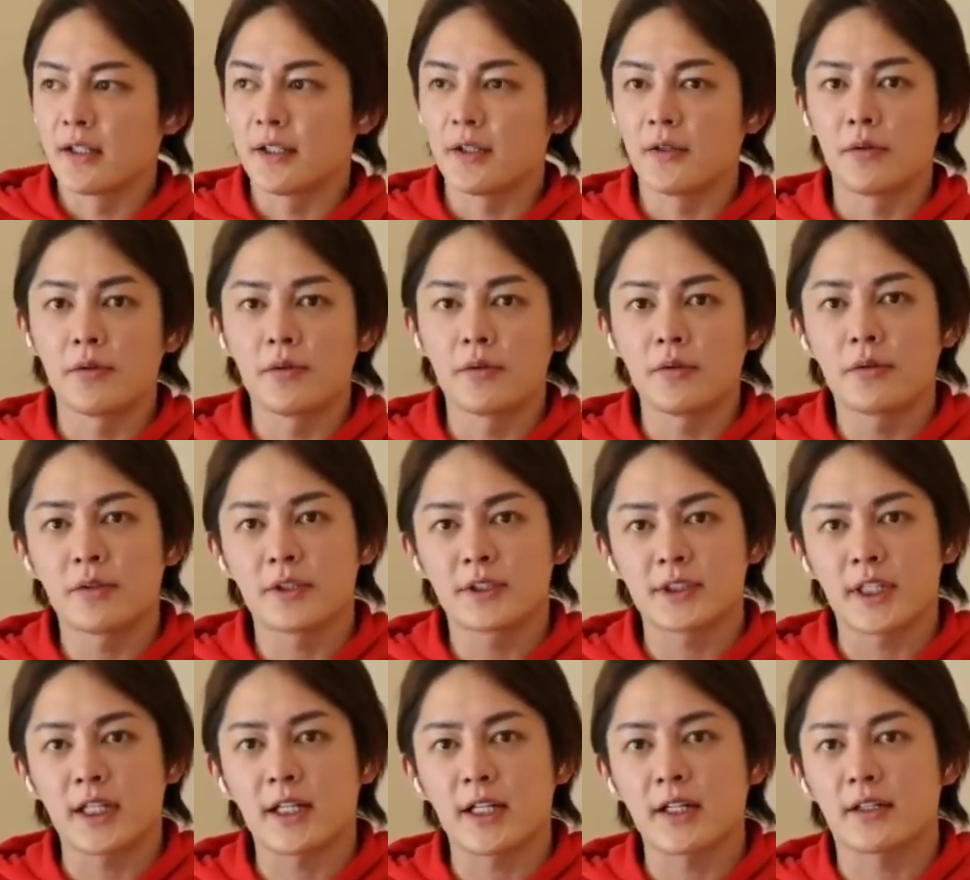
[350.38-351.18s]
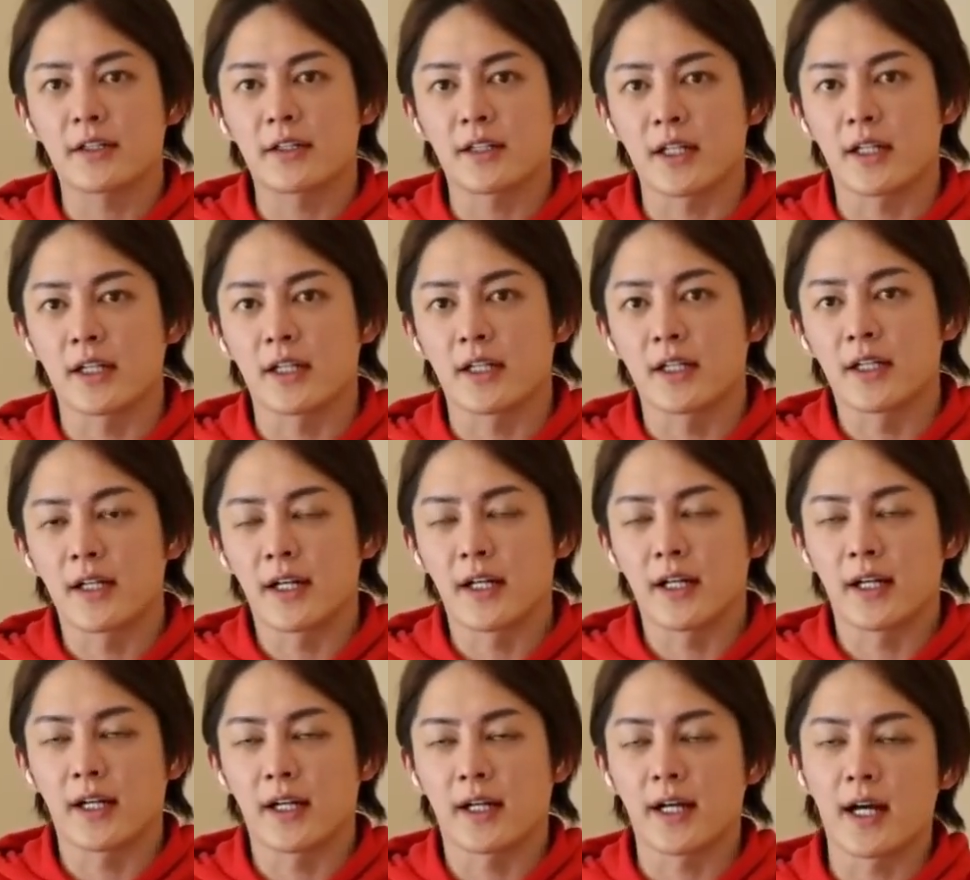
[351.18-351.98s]
日本語じゃなくて、
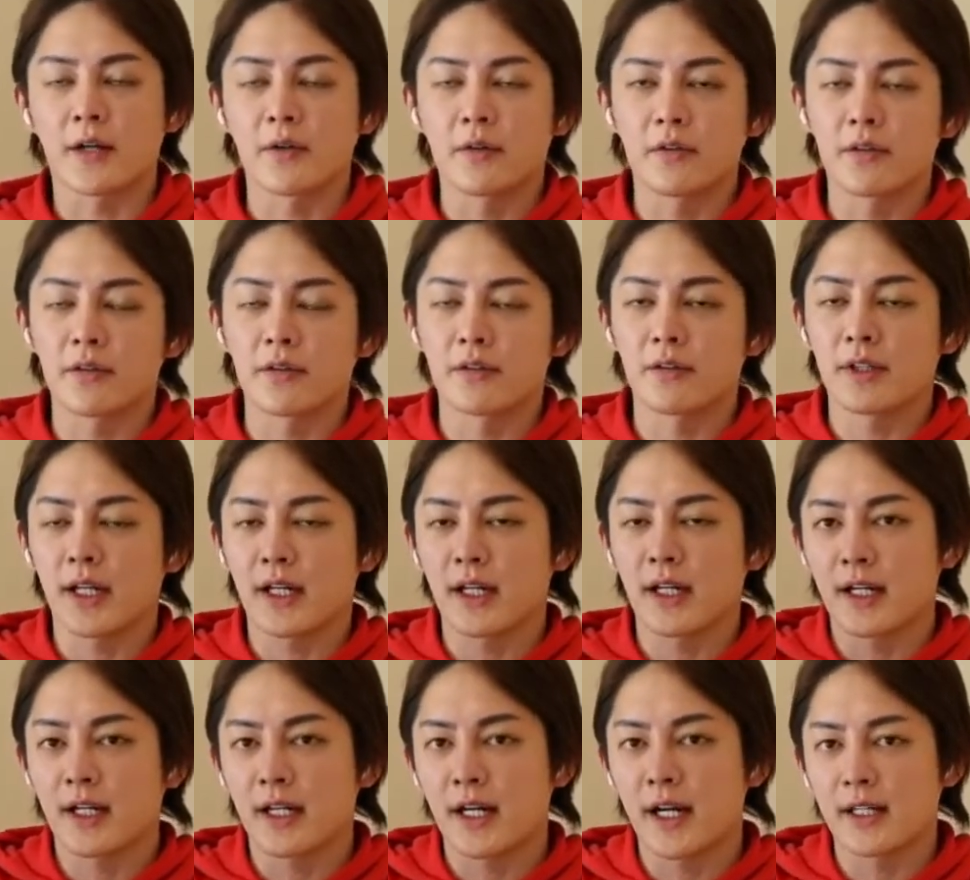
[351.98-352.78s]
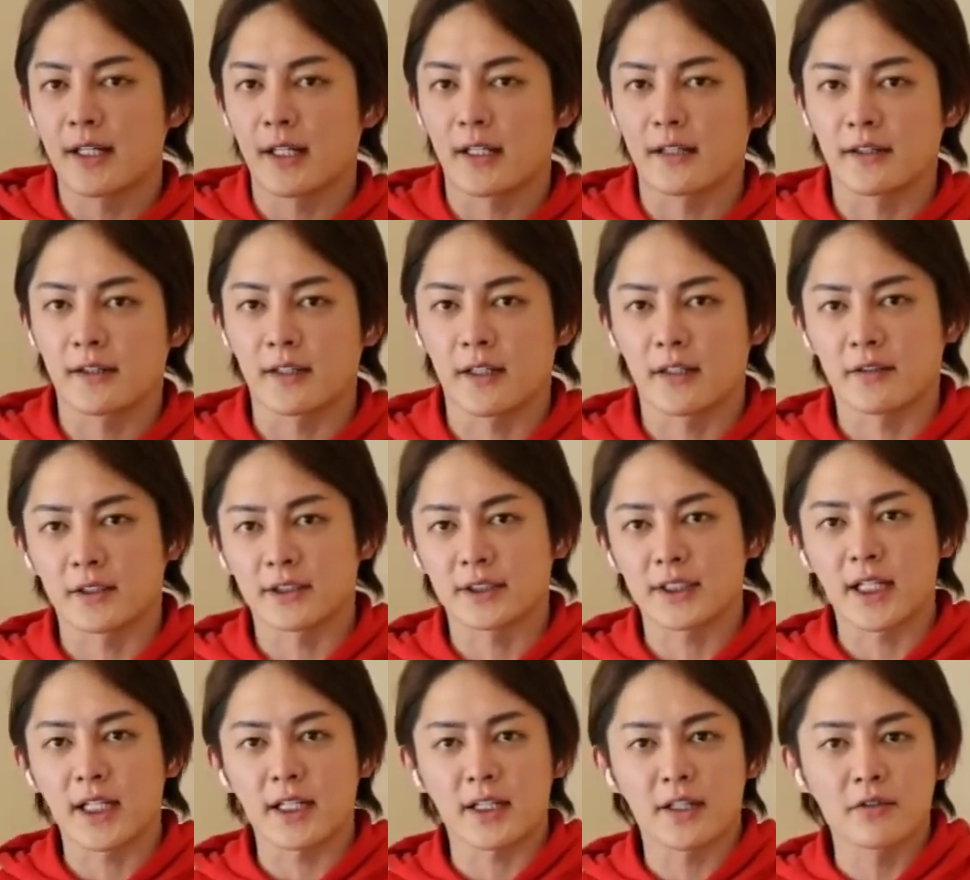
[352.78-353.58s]
えー、外国語で書いてあったりと
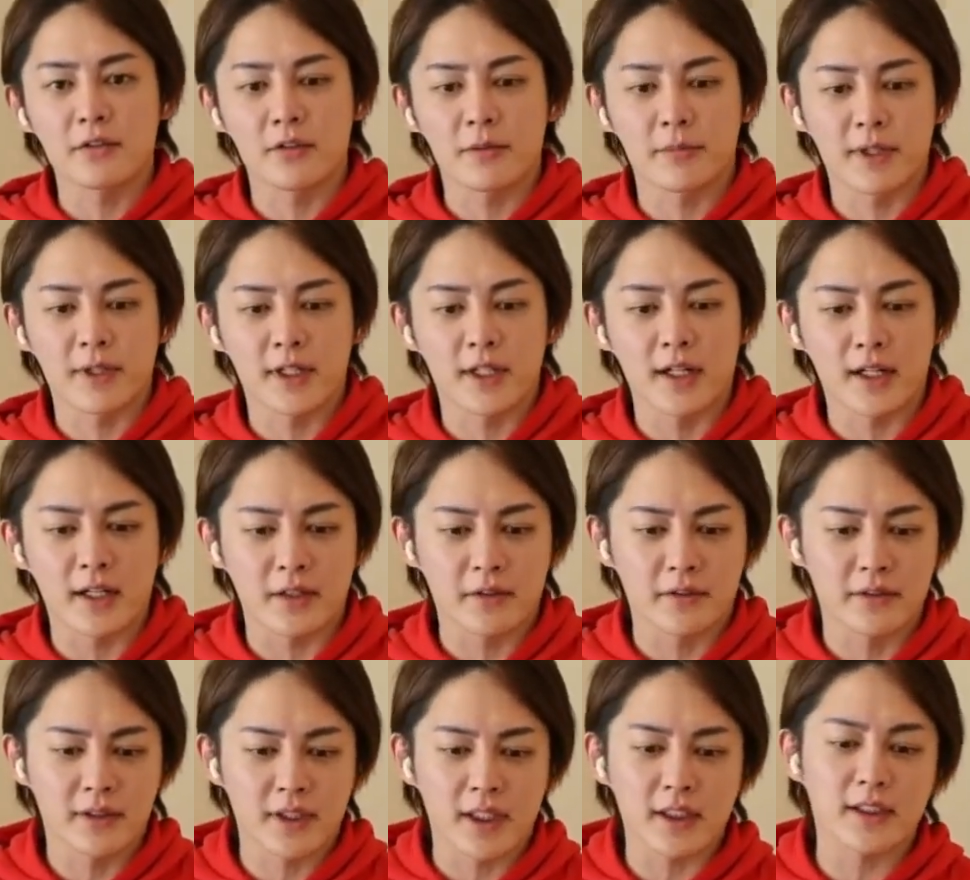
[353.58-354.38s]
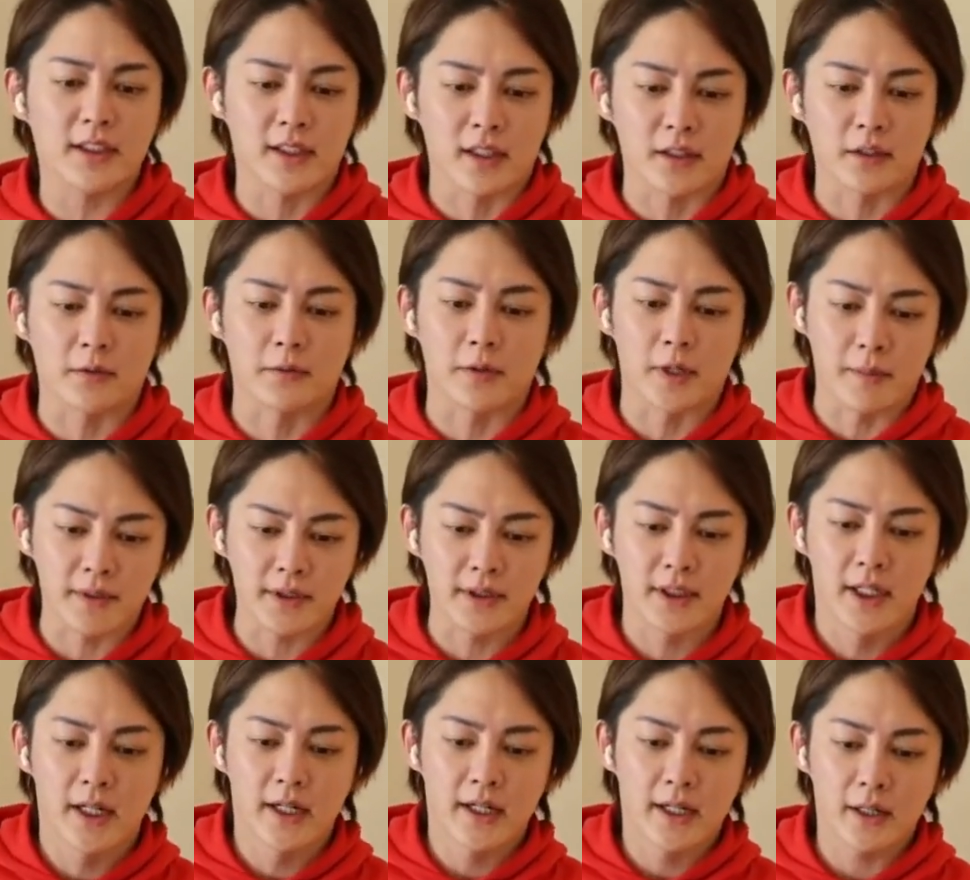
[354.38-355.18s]
か、最近よく見かけるようになってきたと思いま
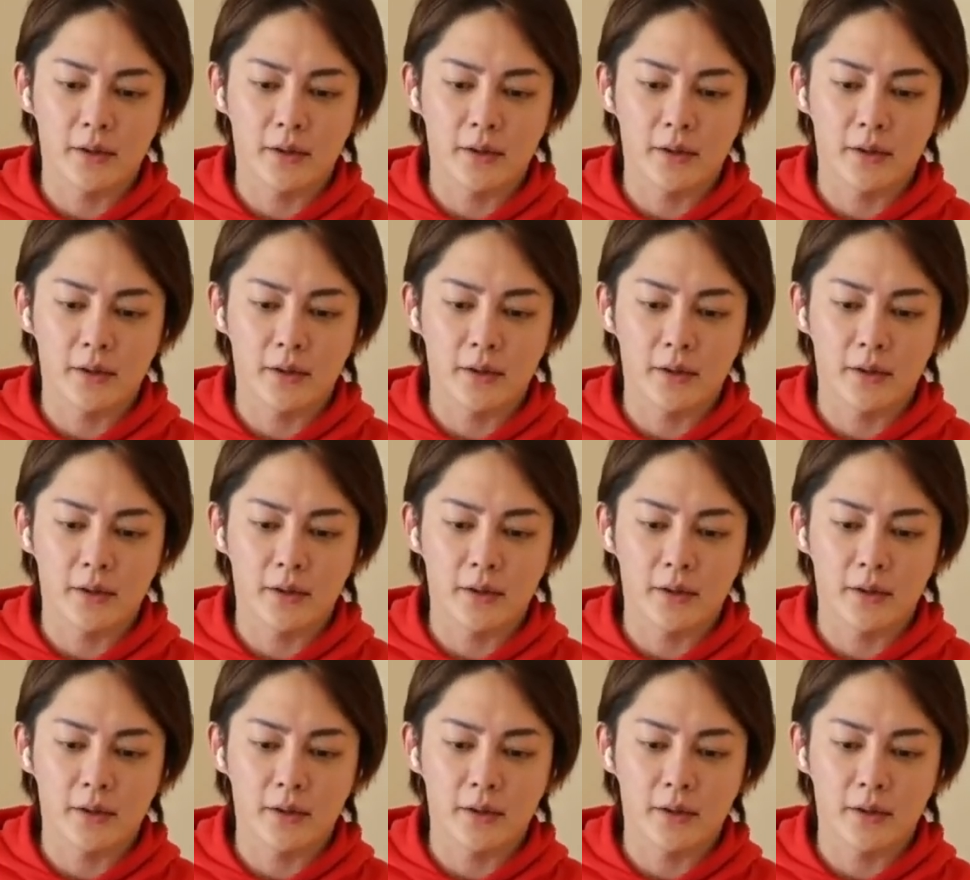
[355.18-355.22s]
す。